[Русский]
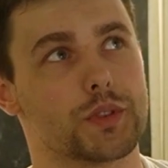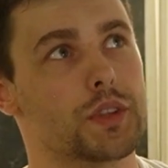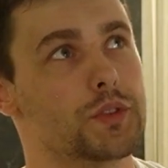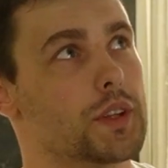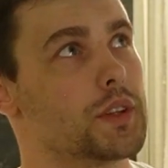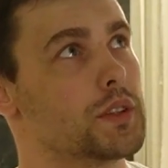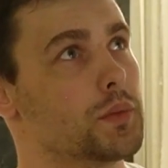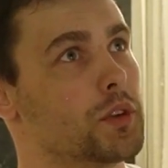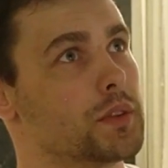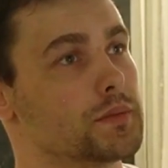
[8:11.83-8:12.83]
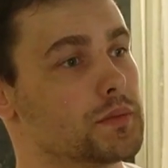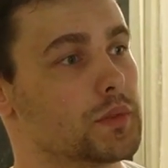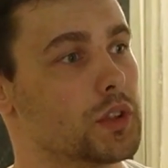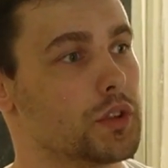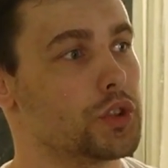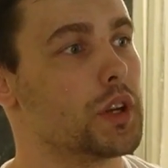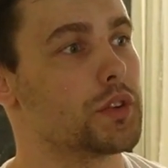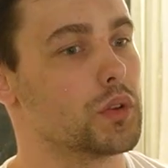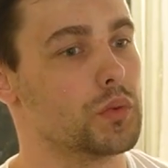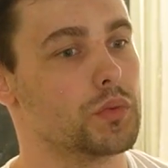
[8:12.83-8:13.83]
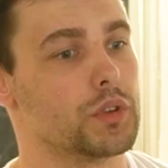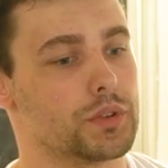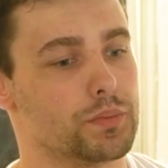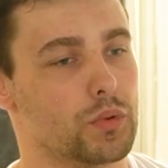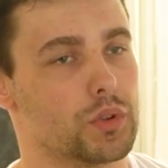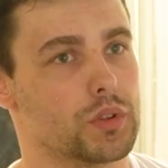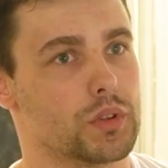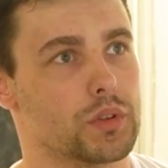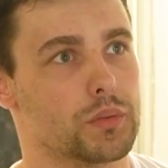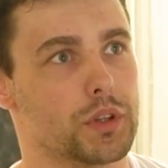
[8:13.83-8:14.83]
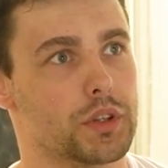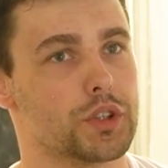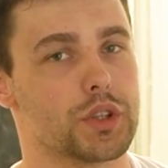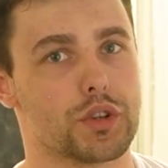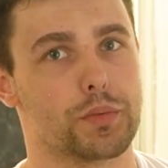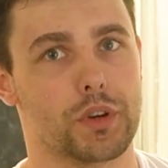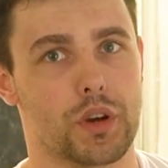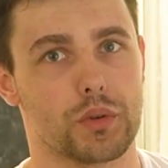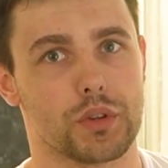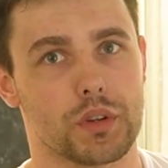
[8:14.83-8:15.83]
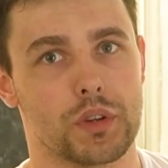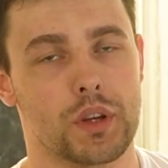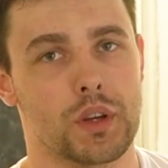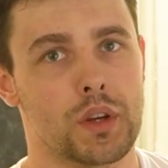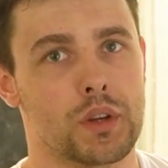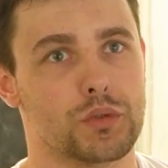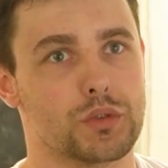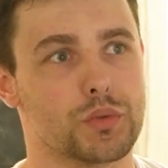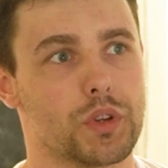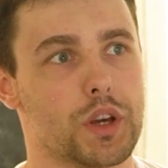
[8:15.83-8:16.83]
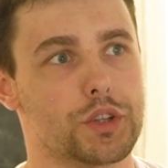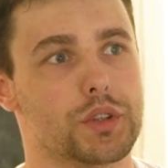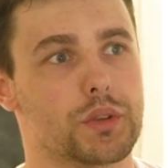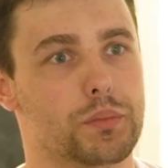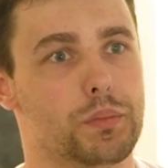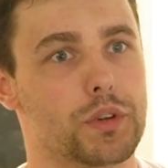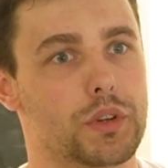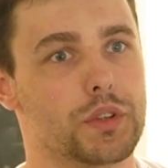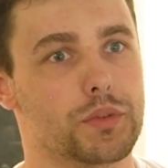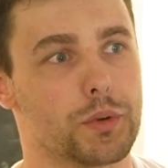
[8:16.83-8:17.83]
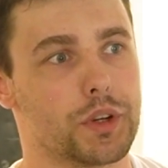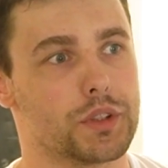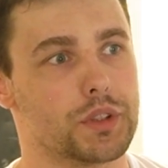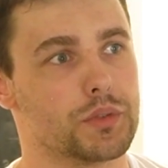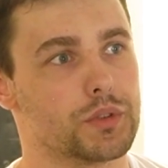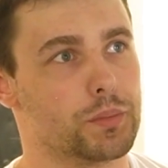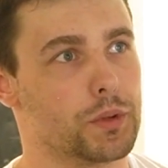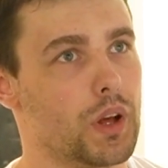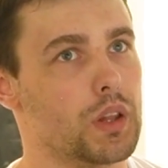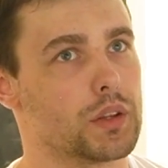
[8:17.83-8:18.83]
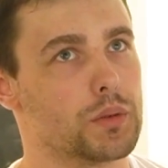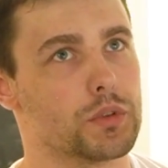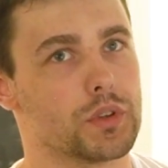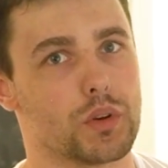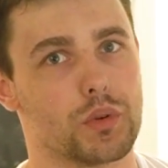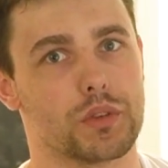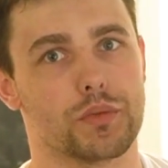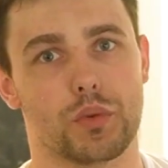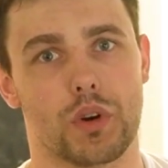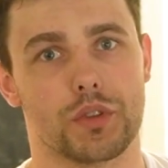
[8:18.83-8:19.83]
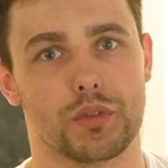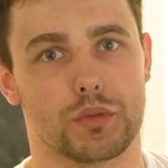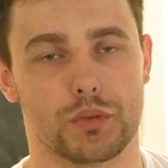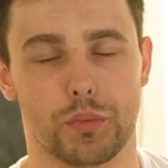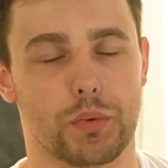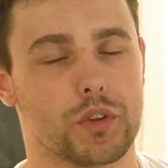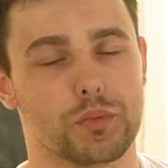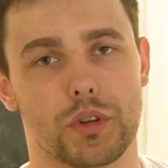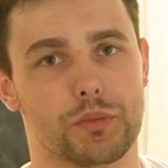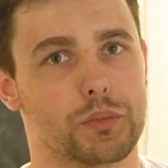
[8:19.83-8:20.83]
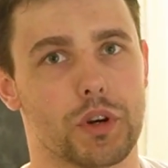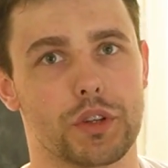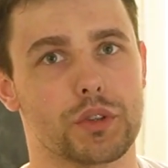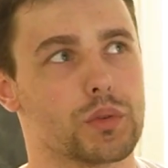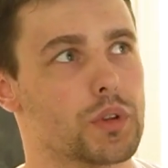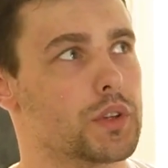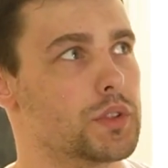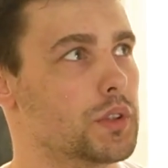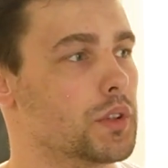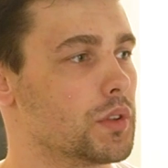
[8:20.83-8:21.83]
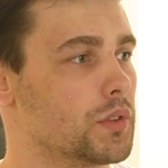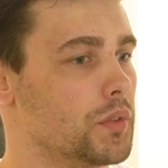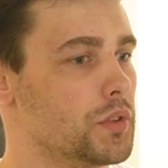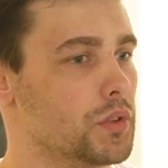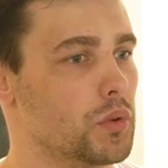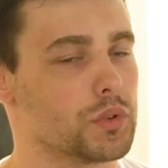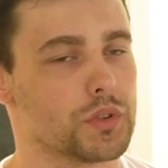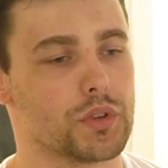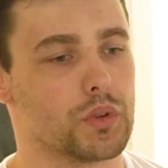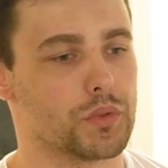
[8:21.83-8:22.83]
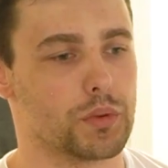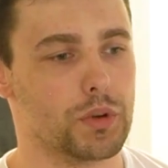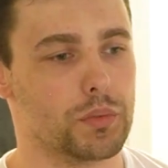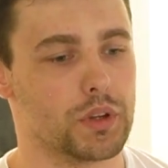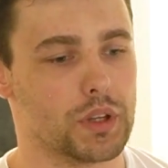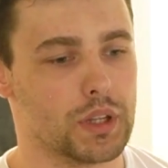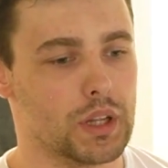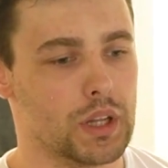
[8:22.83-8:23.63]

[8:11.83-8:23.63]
Здесь эта тема изначально задумывалась под э, монтаж наших перегородок. То есть у заказчика были спроектированы пеналы именно такой конфигурации. То есть мы по размерам не могли никуда идти, это зависело от расстановки мебели.